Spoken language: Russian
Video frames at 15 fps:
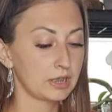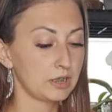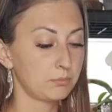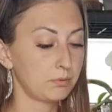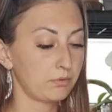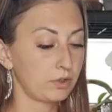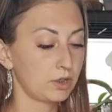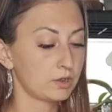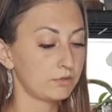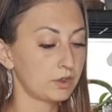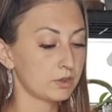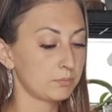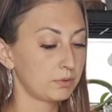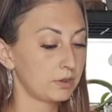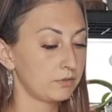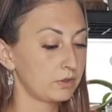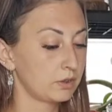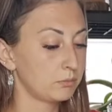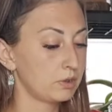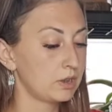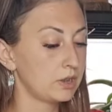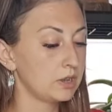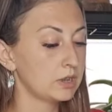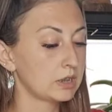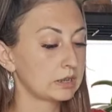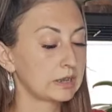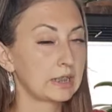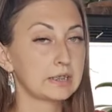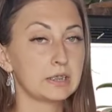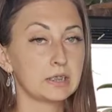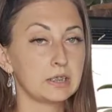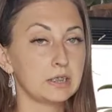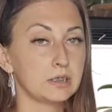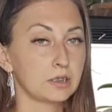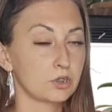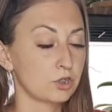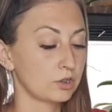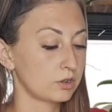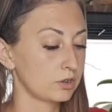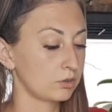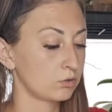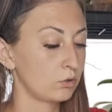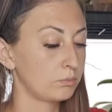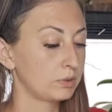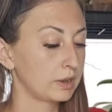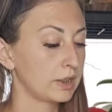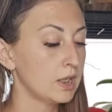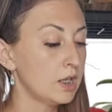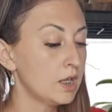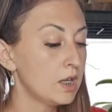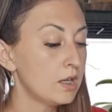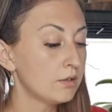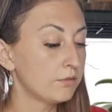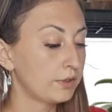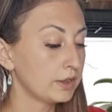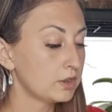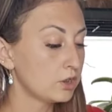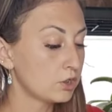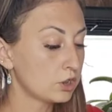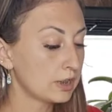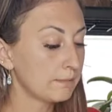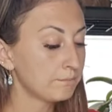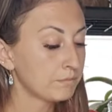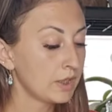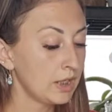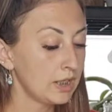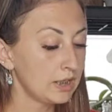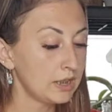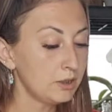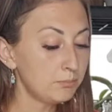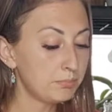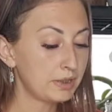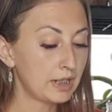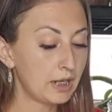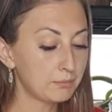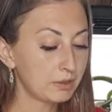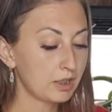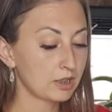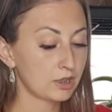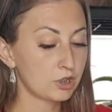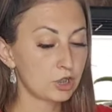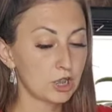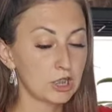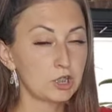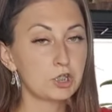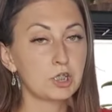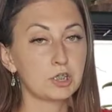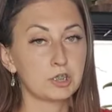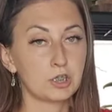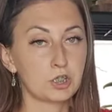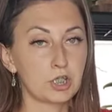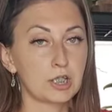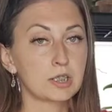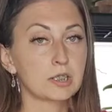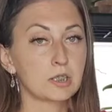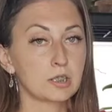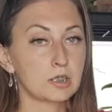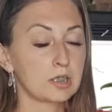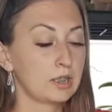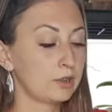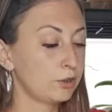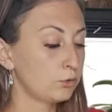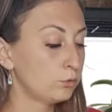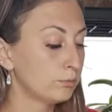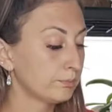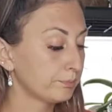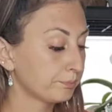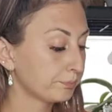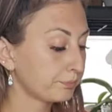Я добавляю 2,5 мл на 1 литр чистой теплой водички и прям хорошенечко сейчас за залью